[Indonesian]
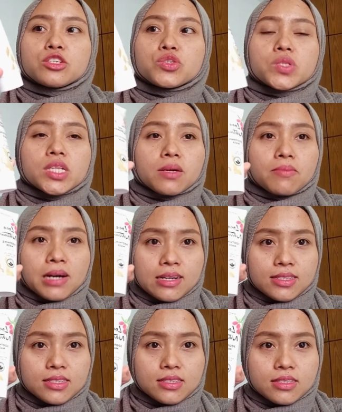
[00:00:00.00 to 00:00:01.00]
shooting
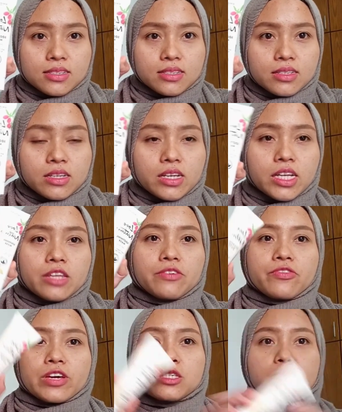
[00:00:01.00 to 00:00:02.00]
mask ini
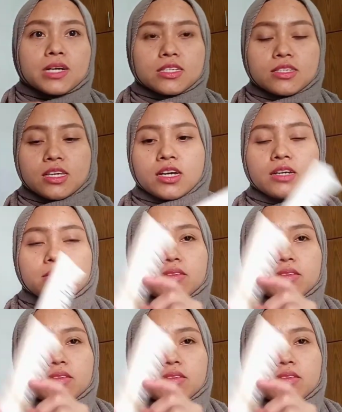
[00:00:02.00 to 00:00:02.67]
face masknya